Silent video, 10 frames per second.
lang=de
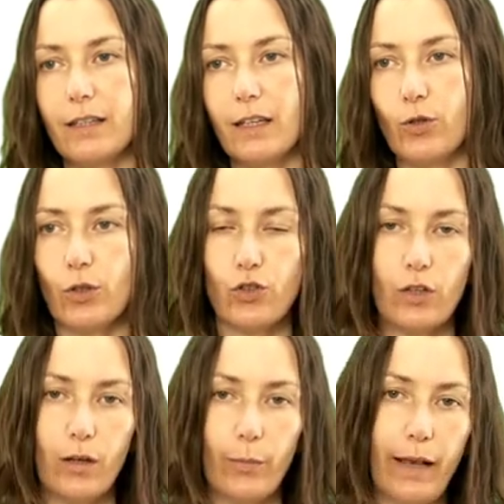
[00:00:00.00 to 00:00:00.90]
sich
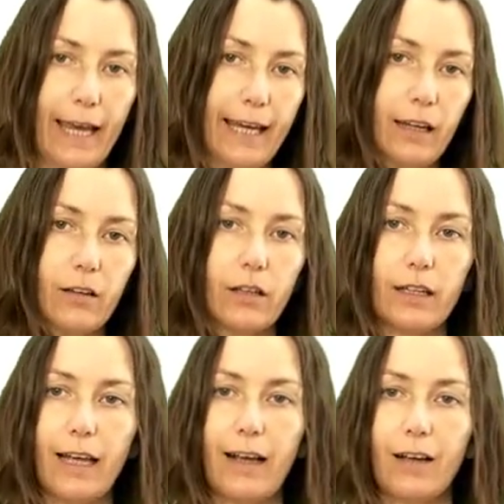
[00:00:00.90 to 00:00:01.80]
Joshua Blake
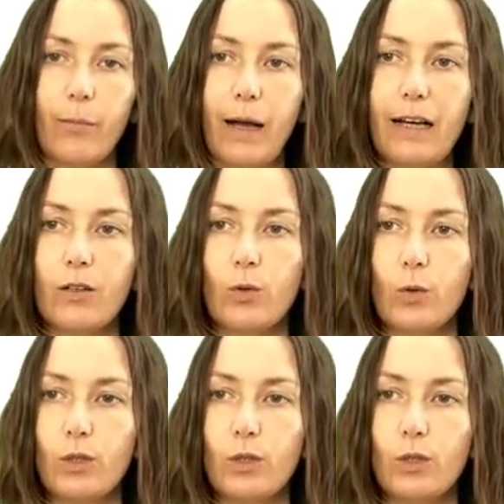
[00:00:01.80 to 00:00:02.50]
Gedanken gemacht